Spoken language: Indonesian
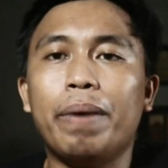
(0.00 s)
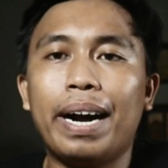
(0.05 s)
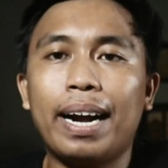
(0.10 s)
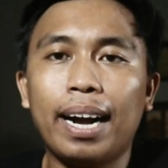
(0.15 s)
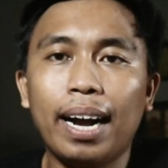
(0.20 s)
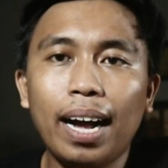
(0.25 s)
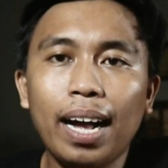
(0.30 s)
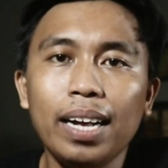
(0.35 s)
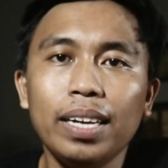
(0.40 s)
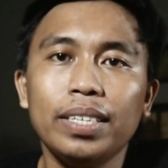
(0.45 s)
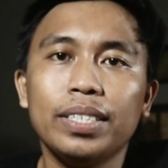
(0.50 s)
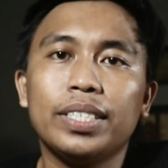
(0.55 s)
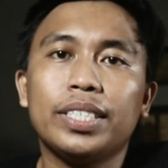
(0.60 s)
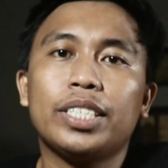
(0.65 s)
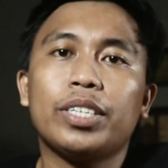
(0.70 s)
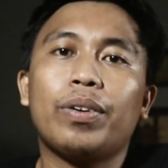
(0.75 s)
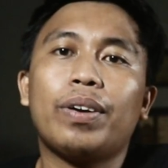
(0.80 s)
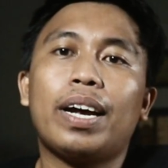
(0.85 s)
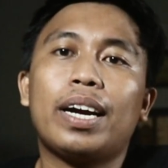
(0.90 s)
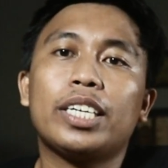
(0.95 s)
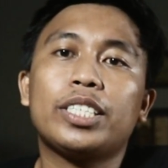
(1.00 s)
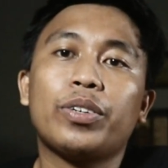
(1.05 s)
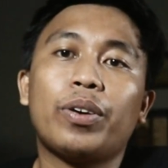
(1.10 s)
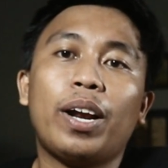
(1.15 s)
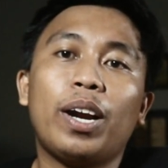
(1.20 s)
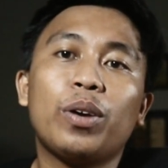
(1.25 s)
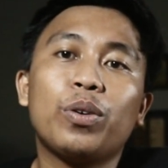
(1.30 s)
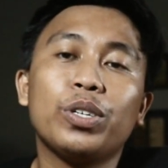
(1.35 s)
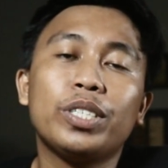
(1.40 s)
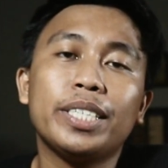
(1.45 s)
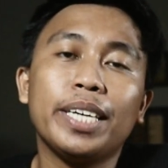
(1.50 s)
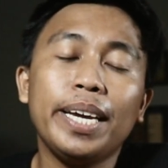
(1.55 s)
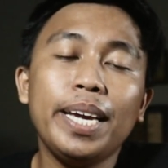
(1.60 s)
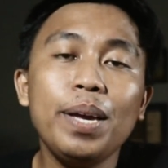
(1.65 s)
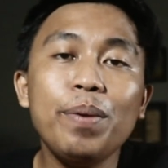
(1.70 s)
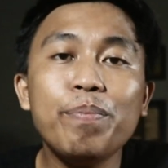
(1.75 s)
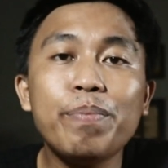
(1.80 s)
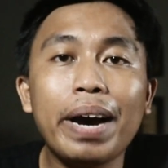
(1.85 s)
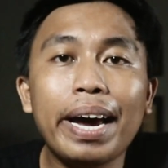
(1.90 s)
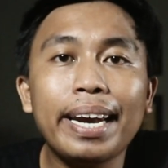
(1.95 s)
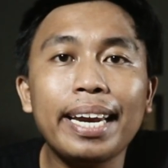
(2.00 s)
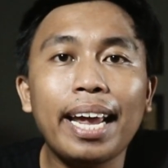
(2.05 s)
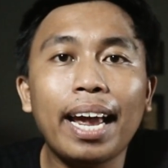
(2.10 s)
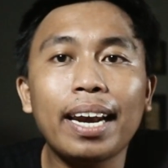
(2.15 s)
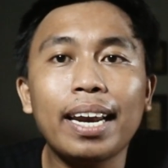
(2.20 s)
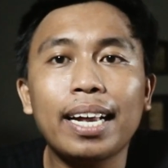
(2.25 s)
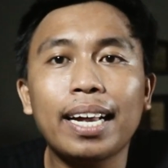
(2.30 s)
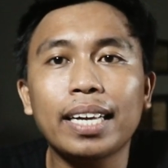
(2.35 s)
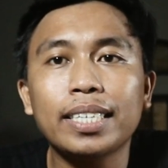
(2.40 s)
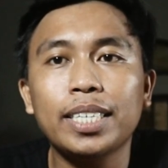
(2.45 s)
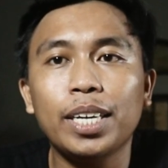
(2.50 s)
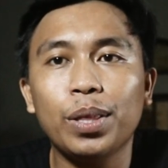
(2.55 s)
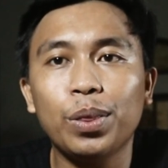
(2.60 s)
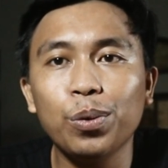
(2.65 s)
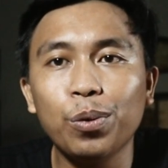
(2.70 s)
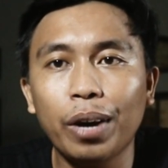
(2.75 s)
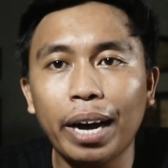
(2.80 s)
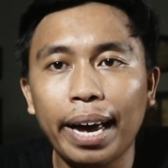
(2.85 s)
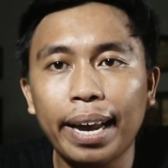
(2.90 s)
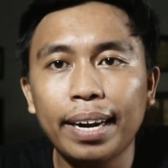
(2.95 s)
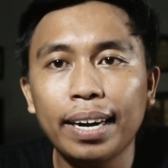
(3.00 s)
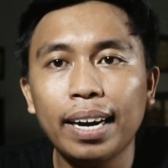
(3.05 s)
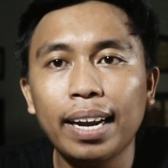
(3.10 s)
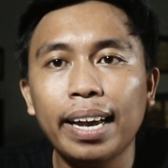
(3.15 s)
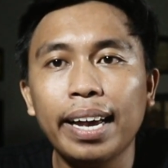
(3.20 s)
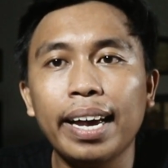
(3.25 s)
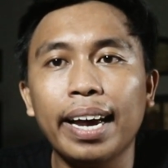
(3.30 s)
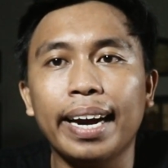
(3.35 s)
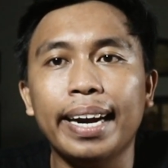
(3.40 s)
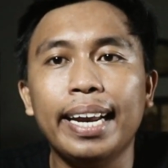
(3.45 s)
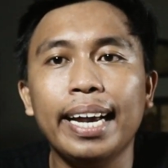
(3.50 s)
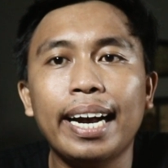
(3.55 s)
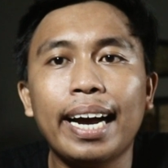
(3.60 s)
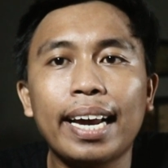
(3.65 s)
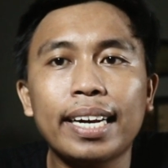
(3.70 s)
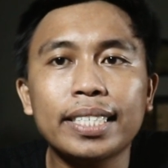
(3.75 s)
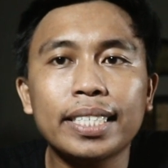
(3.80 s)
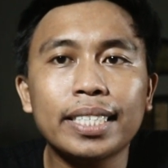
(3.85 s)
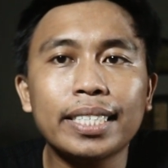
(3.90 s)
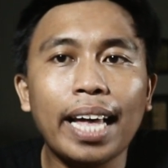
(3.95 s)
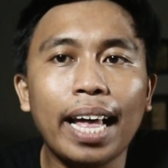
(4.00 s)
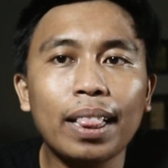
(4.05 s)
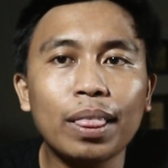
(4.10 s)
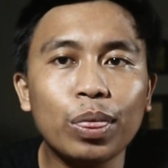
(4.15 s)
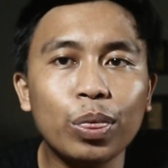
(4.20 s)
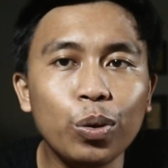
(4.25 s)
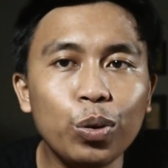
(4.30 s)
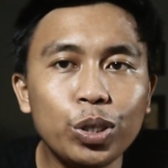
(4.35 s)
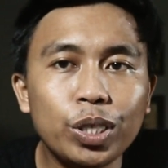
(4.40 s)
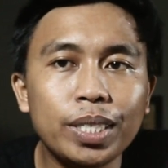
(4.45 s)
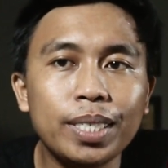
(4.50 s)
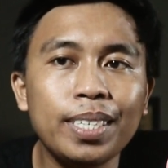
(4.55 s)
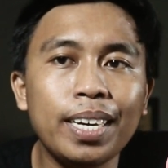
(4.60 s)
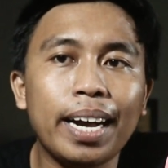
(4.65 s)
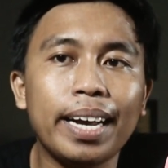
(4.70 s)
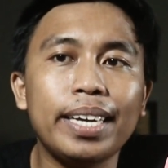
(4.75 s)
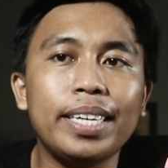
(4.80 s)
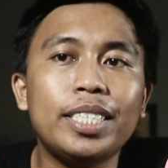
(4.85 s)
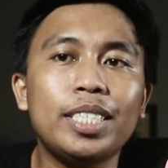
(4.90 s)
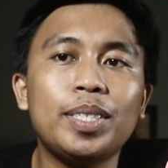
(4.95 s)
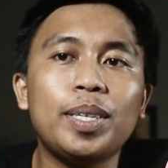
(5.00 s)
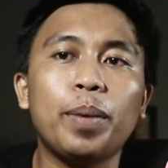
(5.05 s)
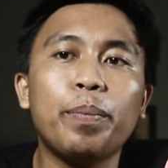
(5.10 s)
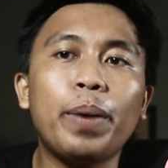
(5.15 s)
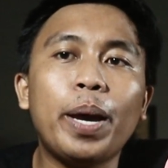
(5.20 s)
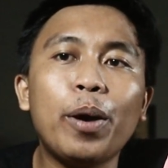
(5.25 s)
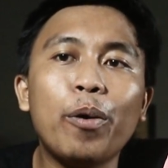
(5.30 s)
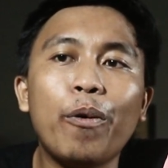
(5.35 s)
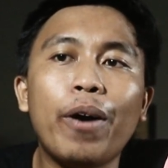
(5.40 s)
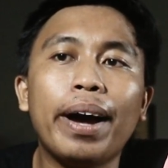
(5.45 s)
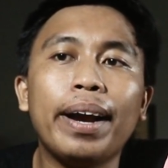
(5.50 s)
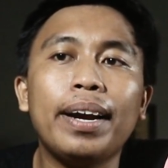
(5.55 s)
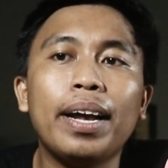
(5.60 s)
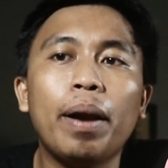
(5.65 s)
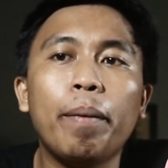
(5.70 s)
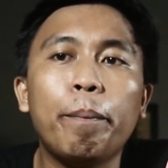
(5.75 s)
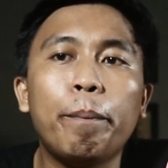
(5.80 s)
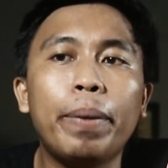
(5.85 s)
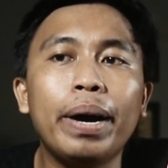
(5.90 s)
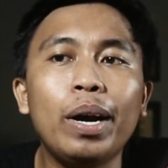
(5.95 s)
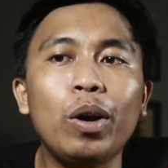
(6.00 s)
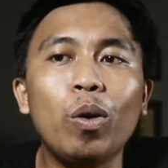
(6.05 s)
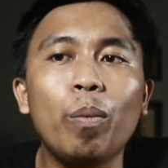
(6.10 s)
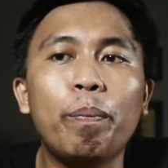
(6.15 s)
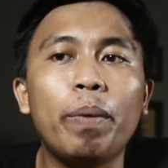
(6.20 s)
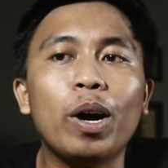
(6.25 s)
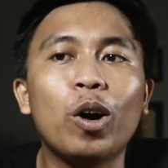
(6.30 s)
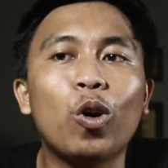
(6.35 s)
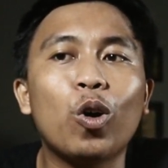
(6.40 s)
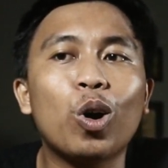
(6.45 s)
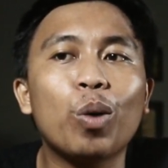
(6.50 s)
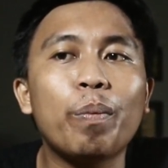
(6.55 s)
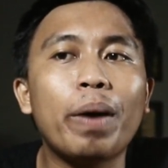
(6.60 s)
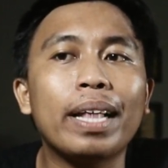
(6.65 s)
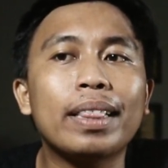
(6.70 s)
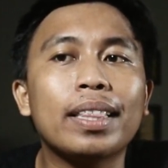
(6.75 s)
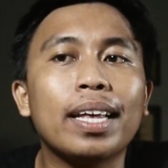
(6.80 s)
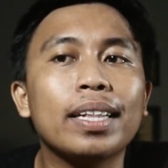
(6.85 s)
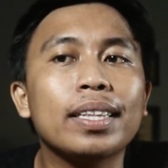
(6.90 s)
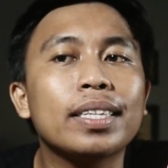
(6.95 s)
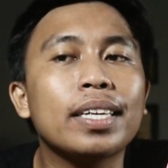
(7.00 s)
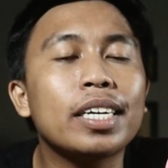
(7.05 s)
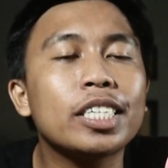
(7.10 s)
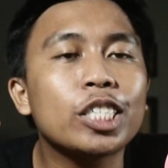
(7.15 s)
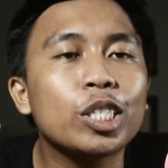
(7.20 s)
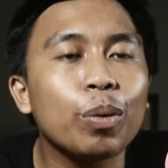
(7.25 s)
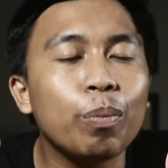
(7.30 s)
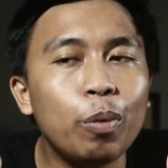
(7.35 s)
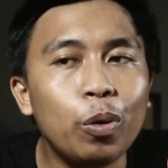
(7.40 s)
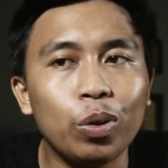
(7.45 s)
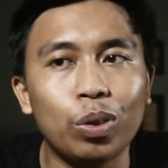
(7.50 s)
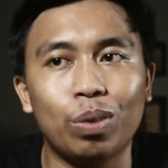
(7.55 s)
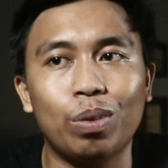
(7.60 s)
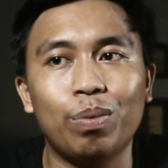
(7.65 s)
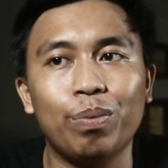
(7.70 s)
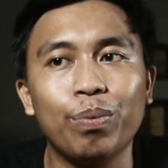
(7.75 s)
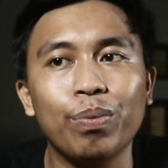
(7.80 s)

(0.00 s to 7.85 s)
Maka saudara-saudariku seiman yang dikasihi Tuhan, dengan status yang istimewa dan penuh penghormatan tersebut,